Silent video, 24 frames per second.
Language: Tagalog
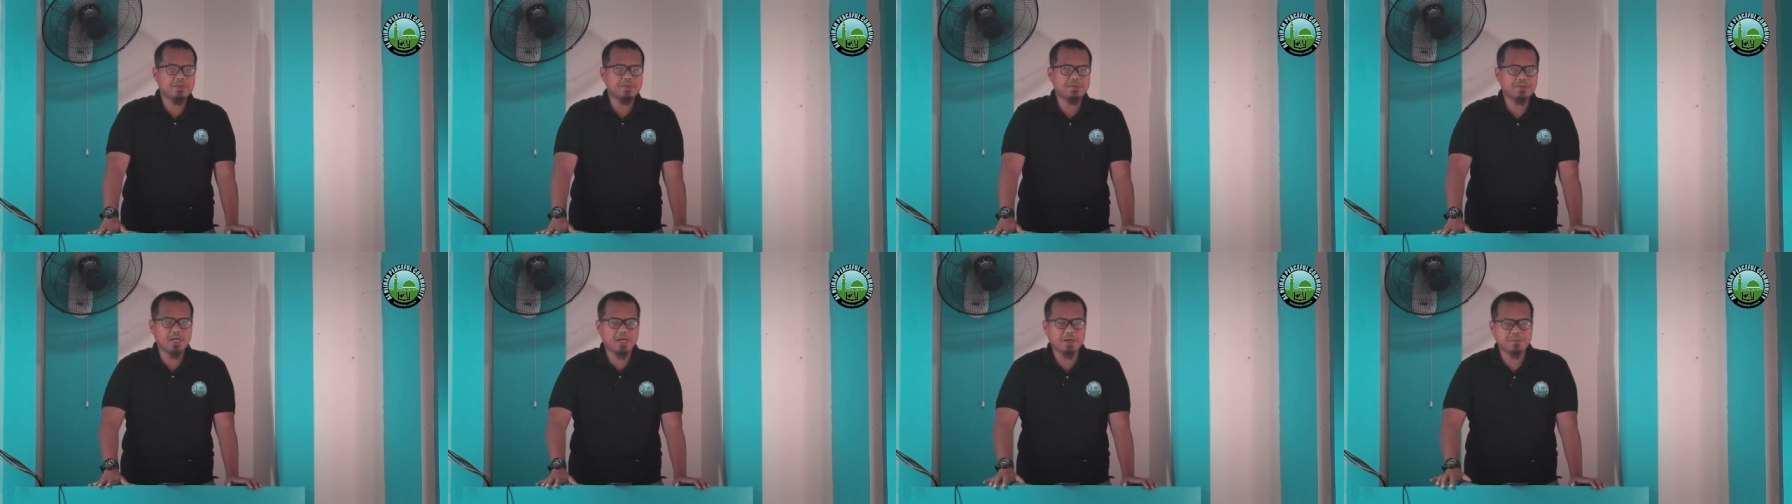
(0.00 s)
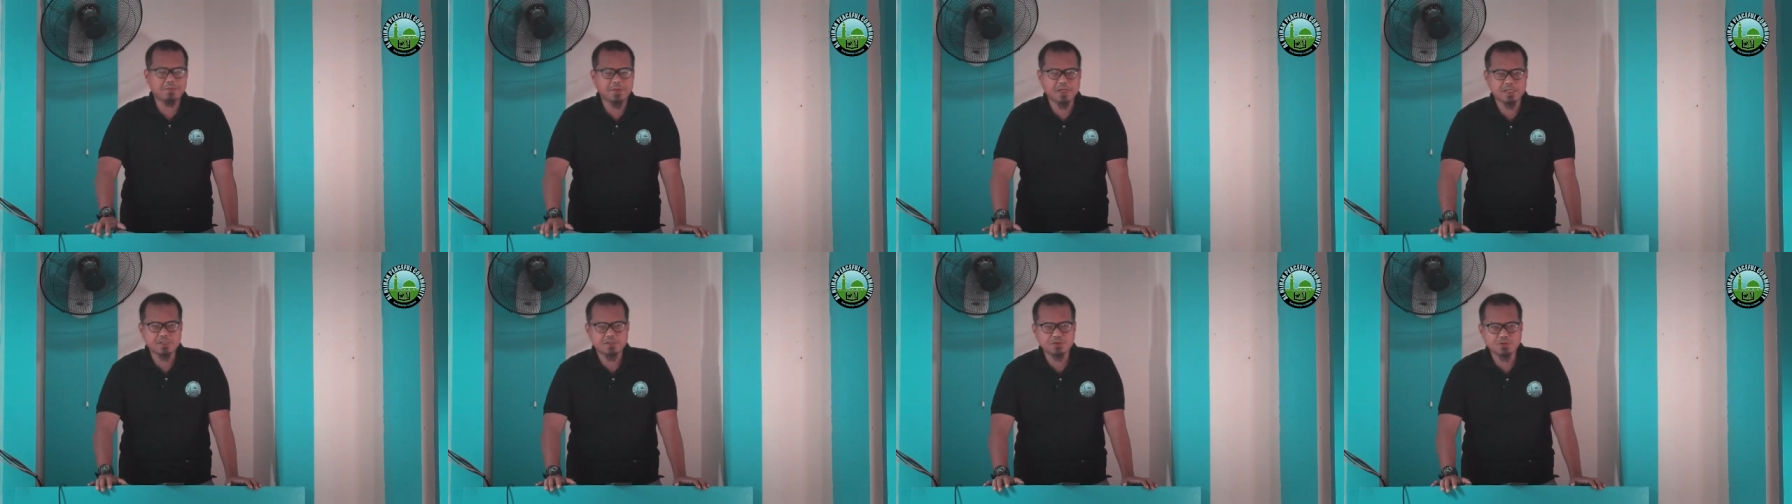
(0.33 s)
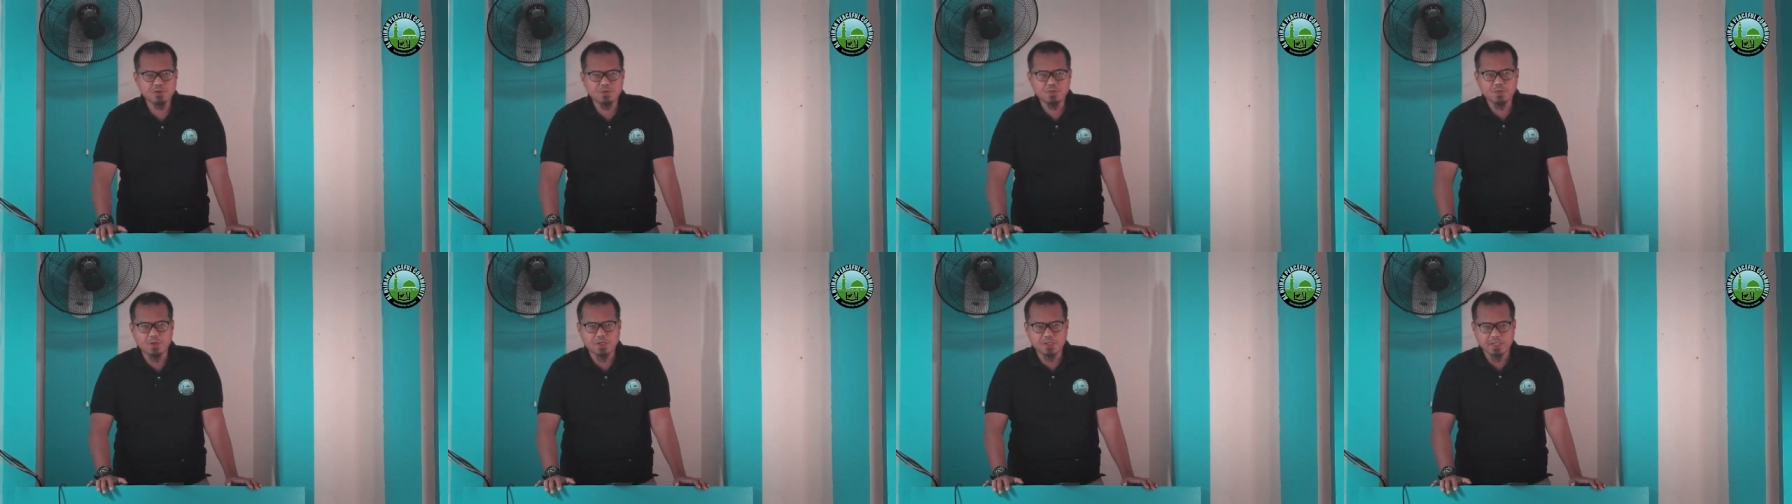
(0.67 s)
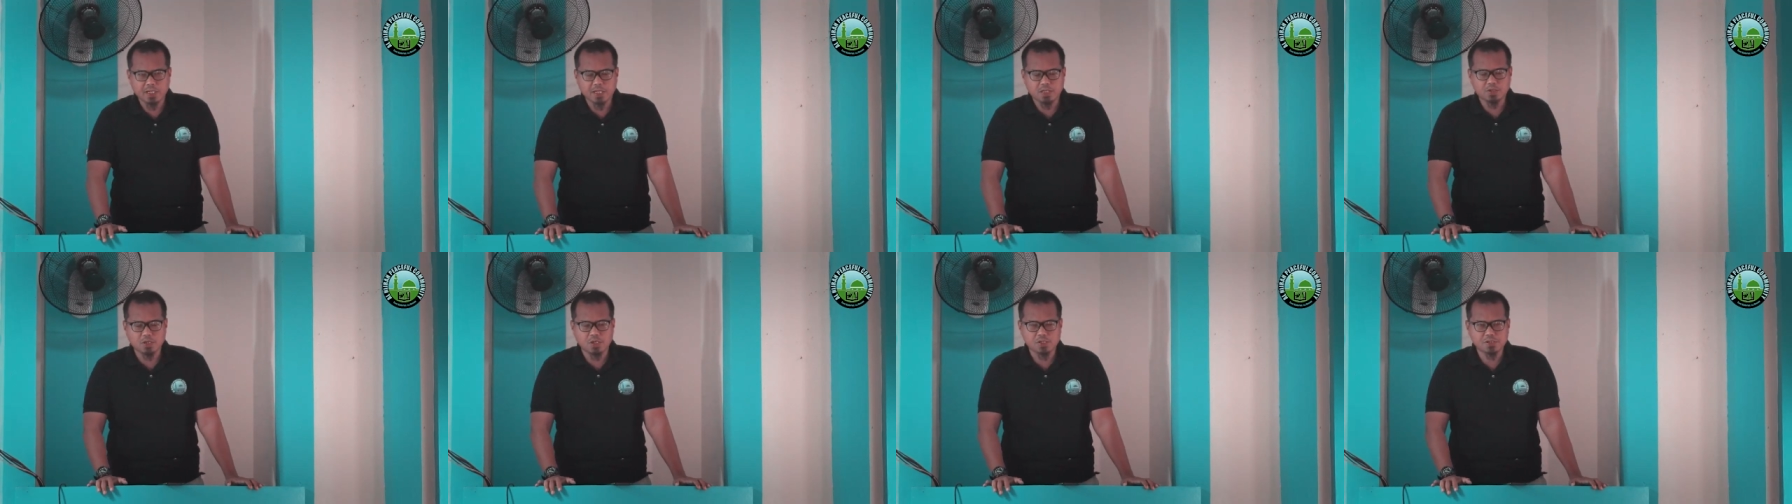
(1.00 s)
mga pagsubok
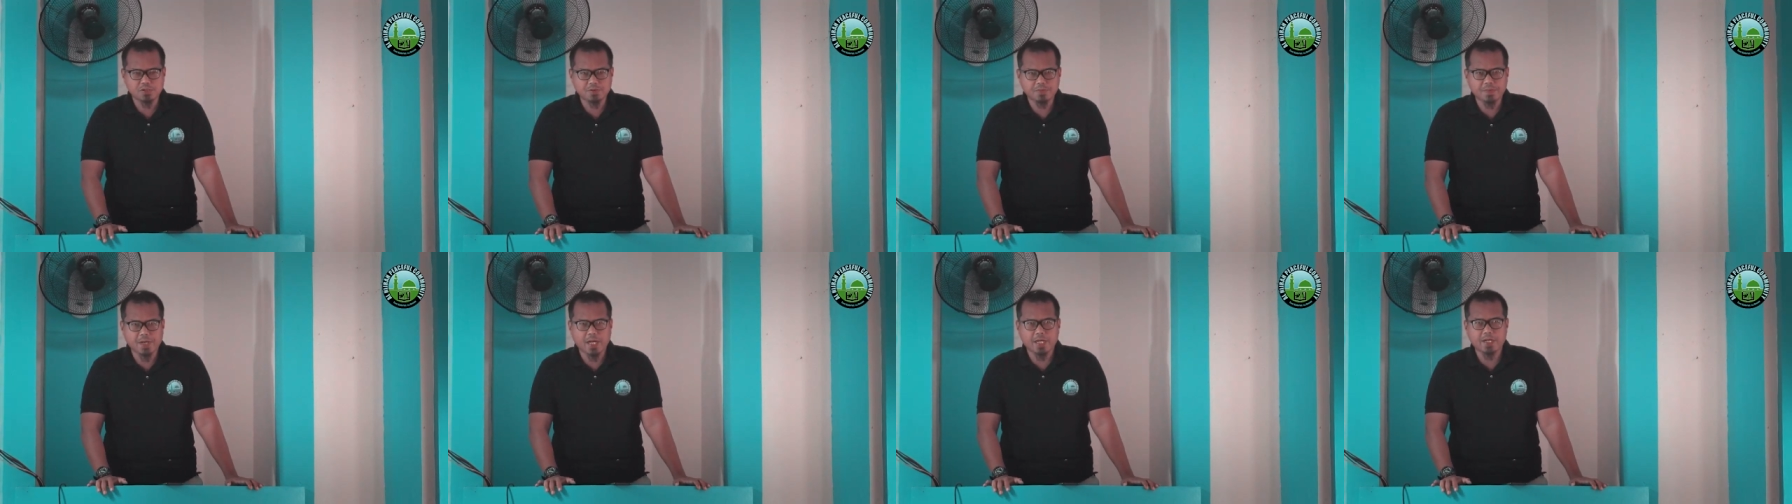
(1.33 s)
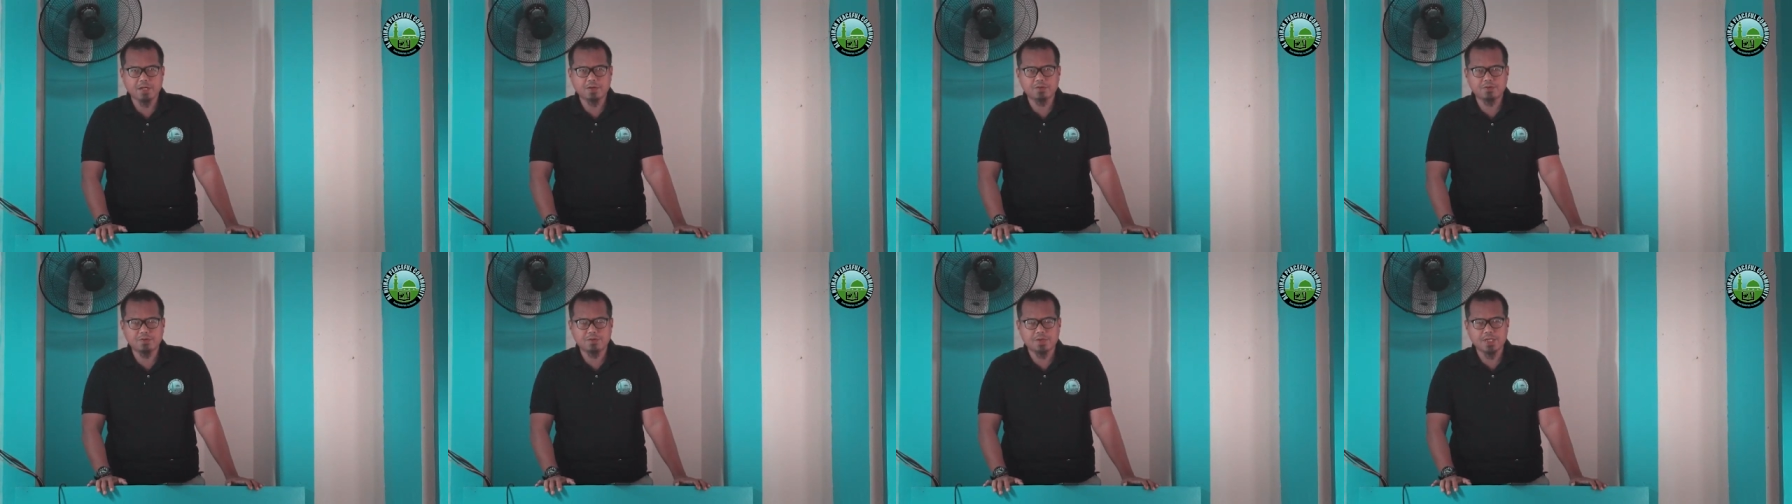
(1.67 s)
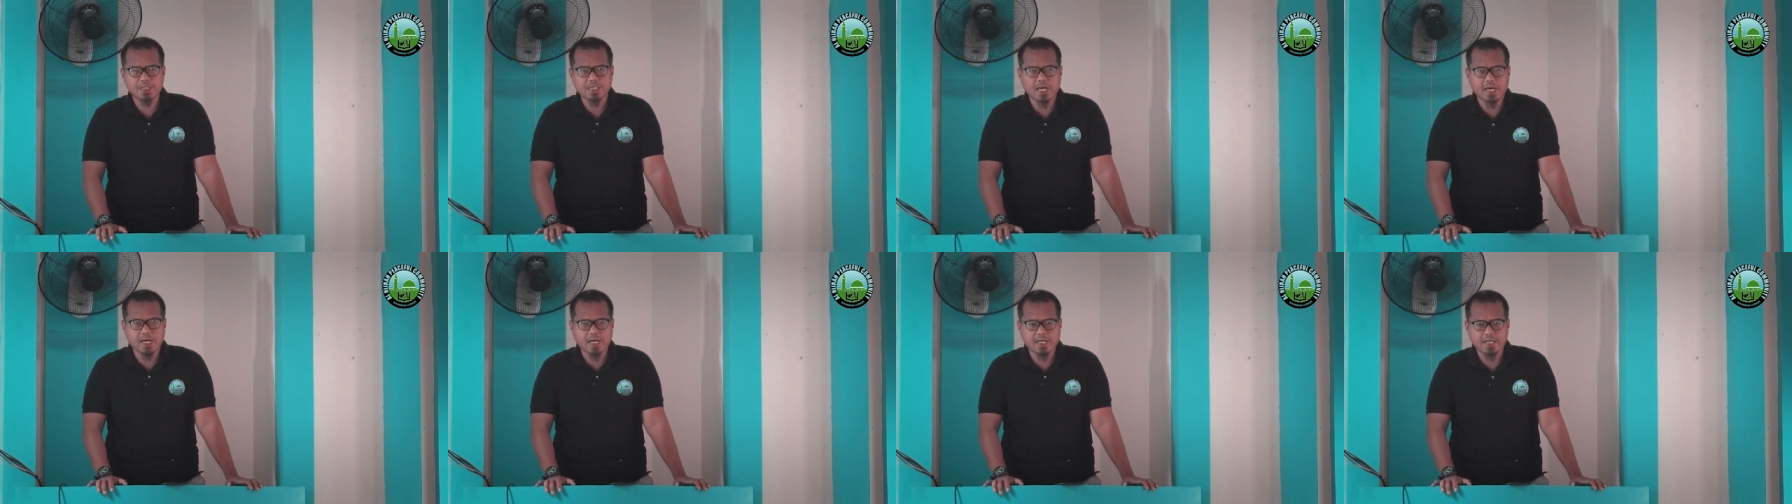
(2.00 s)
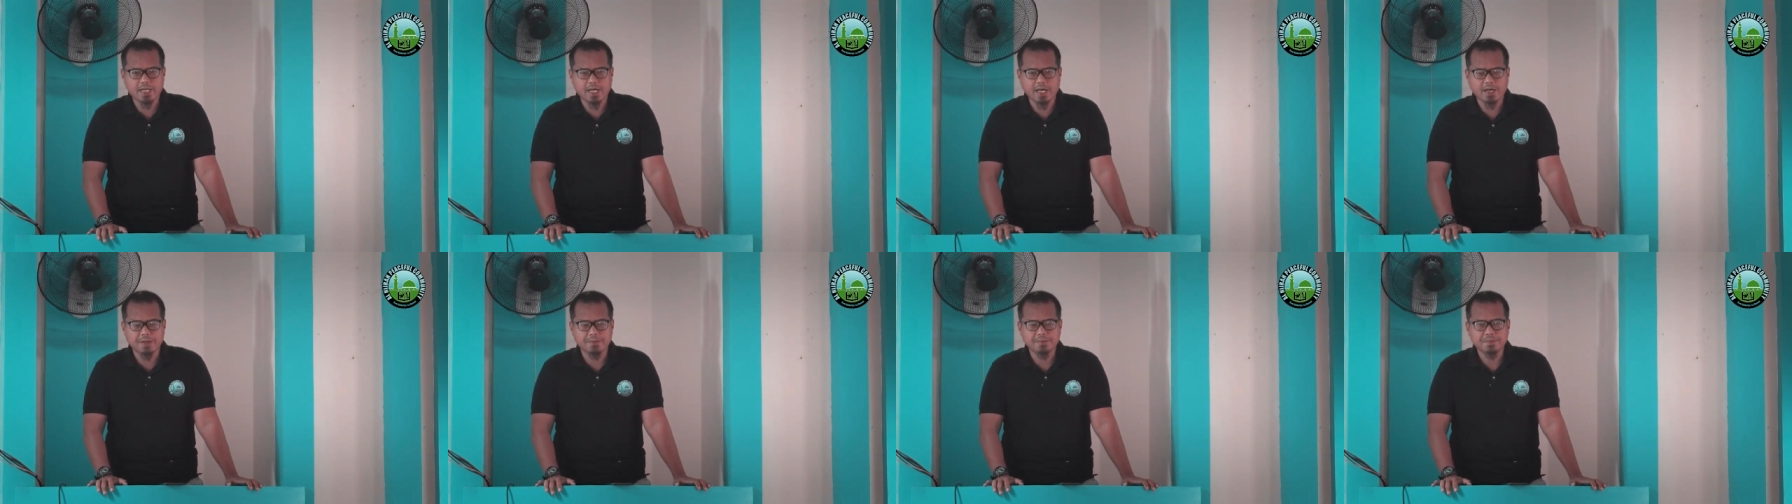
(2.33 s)
ni Allah subhanahu wa
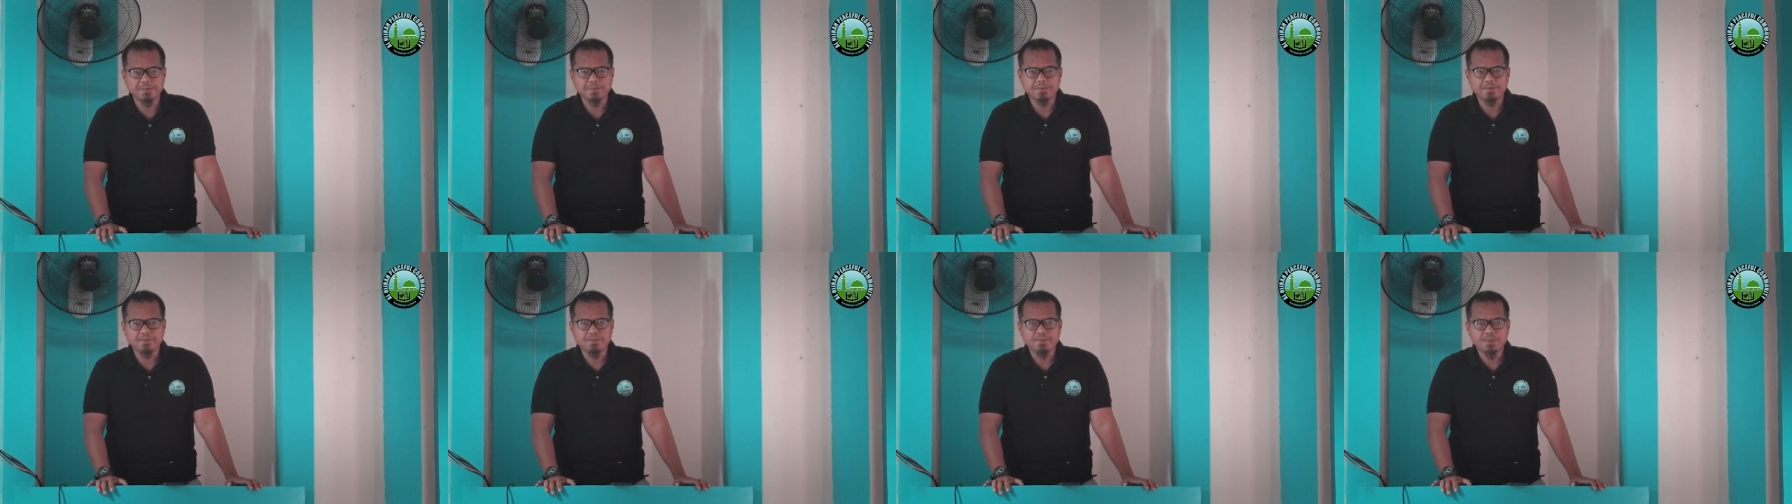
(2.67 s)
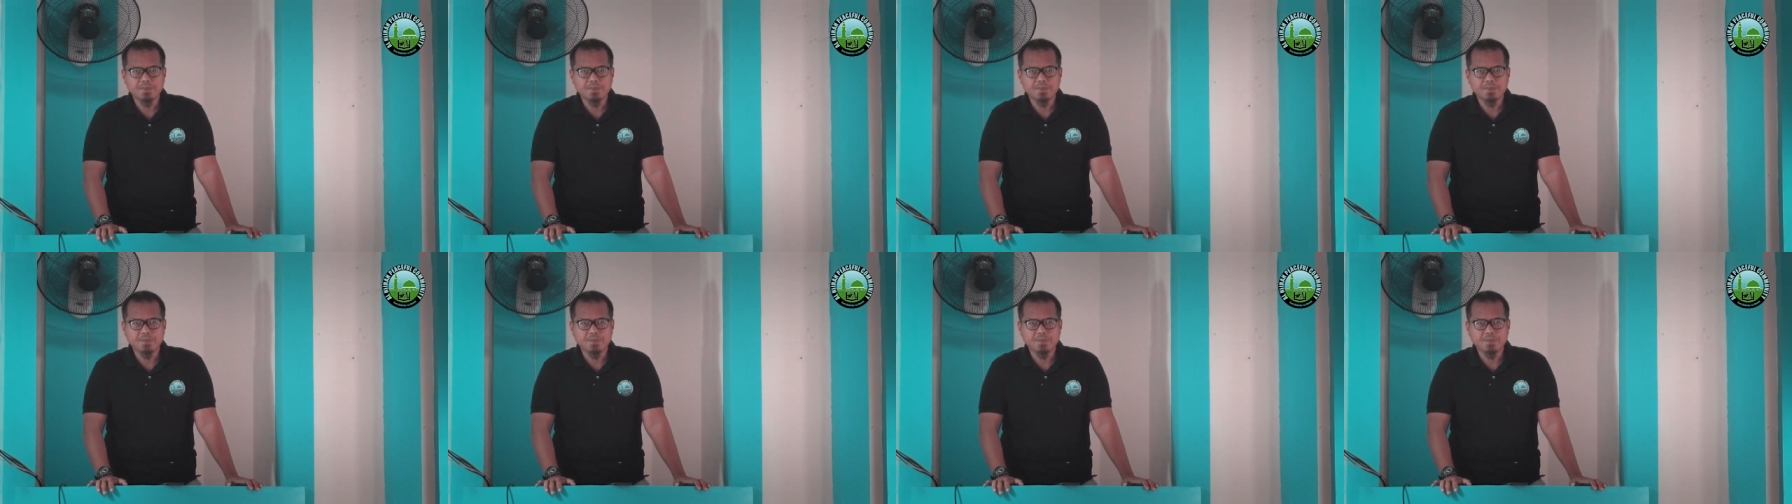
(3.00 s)
ta'ala.